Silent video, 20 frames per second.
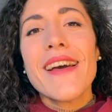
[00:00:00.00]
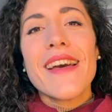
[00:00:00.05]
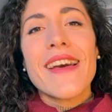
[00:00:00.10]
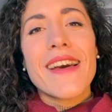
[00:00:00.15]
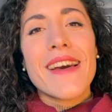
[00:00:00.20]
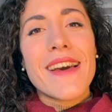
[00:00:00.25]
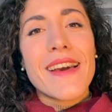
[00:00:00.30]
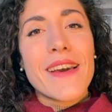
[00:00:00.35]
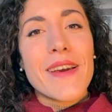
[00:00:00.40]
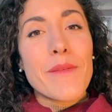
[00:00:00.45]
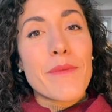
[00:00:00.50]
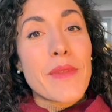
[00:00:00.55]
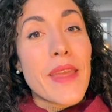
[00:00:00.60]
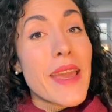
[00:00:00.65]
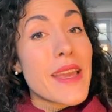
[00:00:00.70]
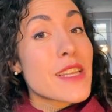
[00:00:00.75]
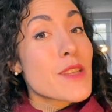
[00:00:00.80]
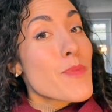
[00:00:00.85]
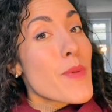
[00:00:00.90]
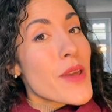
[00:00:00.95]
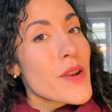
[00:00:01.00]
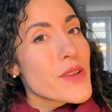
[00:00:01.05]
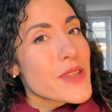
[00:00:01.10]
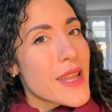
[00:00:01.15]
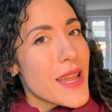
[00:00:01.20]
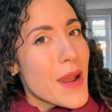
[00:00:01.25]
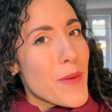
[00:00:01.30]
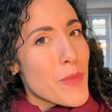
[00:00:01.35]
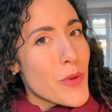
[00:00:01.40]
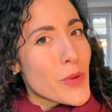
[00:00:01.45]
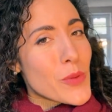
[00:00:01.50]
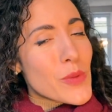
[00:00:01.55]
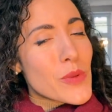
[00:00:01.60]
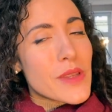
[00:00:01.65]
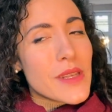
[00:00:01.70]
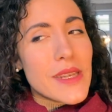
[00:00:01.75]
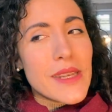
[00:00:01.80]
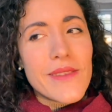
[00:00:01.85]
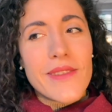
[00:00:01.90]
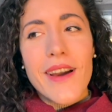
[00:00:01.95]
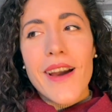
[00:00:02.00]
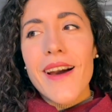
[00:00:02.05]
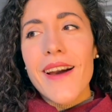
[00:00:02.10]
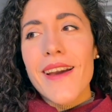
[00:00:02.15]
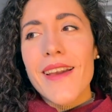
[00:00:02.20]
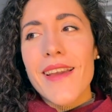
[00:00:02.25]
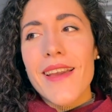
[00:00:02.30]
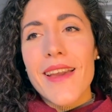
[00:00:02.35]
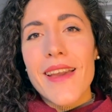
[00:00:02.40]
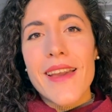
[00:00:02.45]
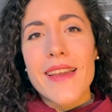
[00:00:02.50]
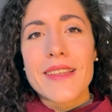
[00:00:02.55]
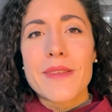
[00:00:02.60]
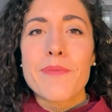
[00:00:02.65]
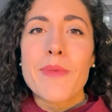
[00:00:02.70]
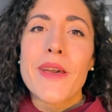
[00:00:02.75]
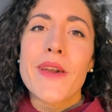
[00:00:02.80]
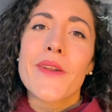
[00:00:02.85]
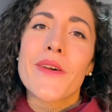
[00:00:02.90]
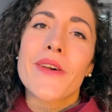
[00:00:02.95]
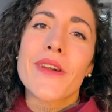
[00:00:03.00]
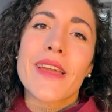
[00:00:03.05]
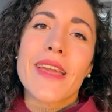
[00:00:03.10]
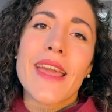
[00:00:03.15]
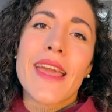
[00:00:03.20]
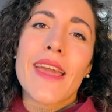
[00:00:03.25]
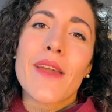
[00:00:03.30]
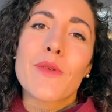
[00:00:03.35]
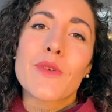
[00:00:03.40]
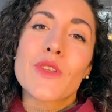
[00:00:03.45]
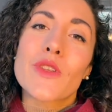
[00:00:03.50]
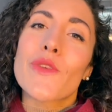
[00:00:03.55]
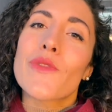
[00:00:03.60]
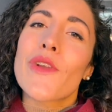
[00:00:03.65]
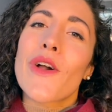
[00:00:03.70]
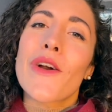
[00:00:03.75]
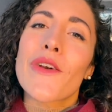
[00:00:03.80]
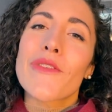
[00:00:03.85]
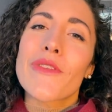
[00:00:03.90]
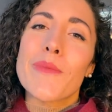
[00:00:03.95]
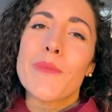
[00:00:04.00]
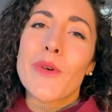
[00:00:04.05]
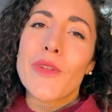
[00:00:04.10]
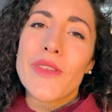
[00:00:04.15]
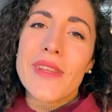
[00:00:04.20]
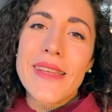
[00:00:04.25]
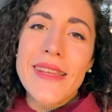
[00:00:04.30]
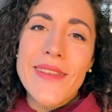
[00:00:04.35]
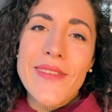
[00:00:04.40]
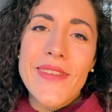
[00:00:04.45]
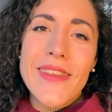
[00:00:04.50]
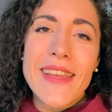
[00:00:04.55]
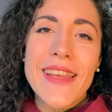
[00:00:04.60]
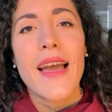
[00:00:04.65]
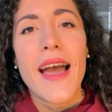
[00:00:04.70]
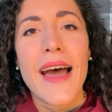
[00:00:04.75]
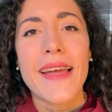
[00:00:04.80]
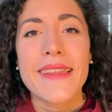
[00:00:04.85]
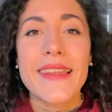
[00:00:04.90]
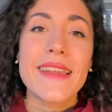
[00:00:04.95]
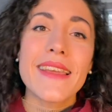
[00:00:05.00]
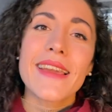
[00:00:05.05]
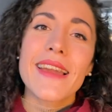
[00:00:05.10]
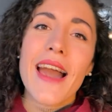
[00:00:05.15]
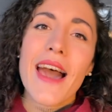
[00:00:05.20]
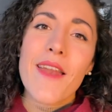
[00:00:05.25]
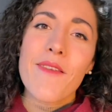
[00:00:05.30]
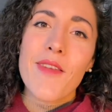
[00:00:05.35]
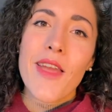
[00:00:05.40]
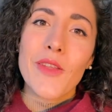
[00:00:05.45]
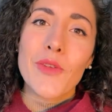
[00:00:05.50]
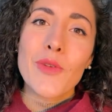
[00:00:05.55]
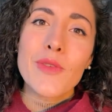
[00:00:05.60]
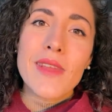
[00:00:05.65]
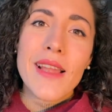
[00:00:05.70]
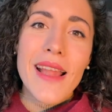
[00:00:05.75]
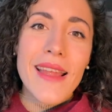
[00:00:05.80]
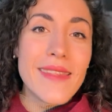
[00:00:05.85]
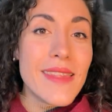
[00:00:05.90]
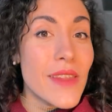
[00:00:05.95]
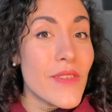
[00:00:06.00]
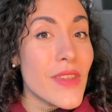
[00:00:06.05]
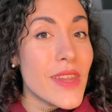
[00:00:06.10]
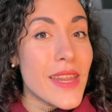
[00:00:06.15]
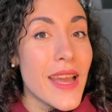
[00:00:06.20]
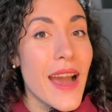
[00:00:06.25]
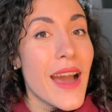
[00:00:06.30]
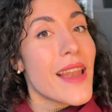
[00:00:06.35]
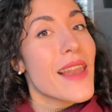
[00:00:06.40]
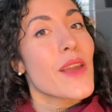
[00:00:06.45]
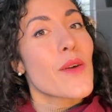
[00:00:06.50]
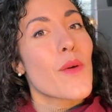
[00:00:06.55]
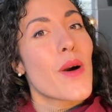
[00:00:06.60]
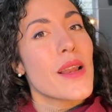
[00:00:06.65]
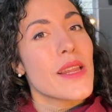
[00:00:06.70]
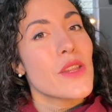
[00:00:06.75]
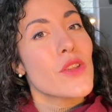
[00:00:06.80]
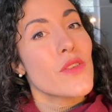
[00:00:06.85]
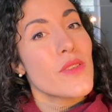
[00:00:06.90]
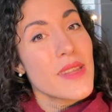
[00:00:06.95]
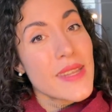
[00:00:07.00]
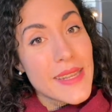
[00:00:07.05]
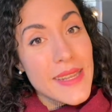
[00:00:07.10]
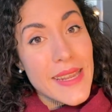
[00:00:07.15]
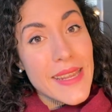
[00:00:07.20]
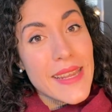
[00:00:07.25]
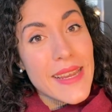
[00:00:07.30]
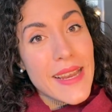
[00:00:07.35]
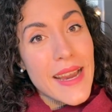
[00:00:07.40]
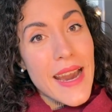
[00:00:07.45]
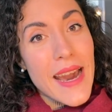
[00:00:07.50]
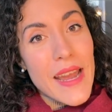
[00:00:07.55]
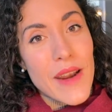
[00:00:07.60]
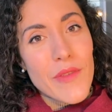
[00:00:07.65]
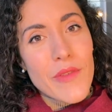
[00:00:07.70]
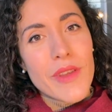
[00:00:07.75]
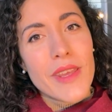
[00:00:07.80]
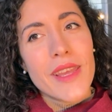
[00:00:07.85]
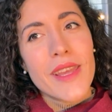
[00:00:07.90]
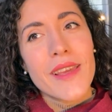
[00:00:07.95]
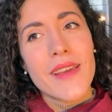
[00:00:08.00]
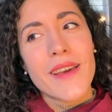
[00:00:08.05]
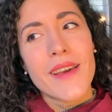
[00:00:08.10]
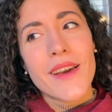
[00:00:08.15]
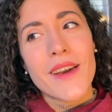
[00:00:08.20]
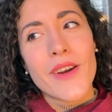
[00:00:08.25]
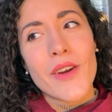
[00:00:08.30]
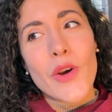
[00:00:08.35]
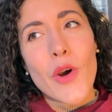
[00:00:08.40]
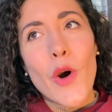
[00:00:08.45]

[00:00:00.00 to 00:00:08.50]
ehm, che spero sarà produttiva e spero che questo vlog vi motivi a dedicarvi a tutte le attività alle quali dovete dedicarvi eh,